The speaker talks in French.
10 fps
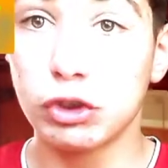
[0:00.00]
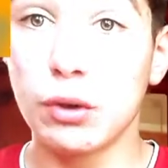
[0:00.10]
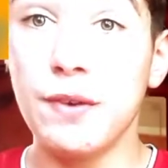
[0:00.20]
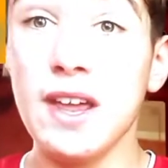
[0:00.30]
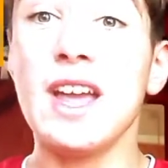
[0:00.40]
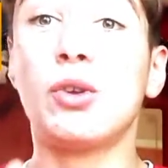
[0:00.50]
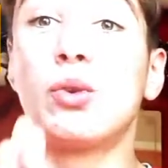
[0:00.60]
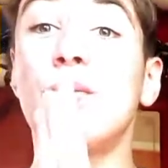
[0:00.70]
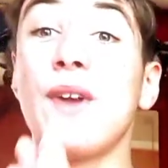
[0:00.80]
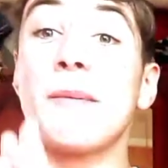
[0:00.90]
Je vais
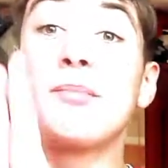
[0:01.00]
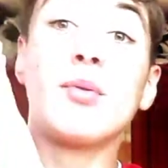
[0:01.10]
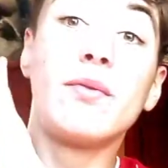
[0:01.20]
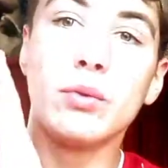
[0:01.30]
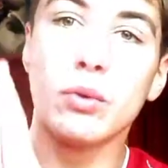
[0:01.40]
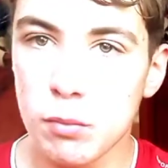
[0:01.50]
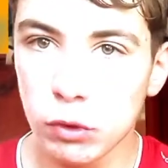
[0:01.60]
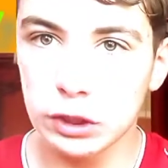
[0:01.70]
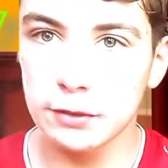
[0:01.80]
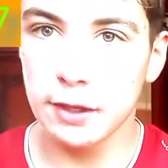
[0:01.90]
tout faire pour vous
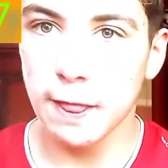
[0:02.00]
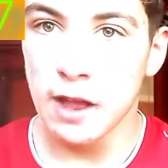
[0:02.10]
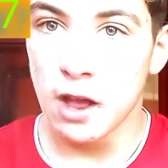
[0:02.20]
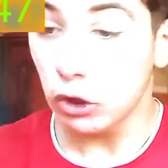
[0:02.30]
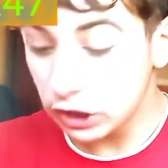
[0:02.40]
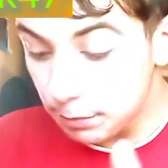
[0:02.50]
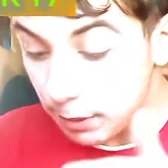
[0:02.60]
remotiver. Alors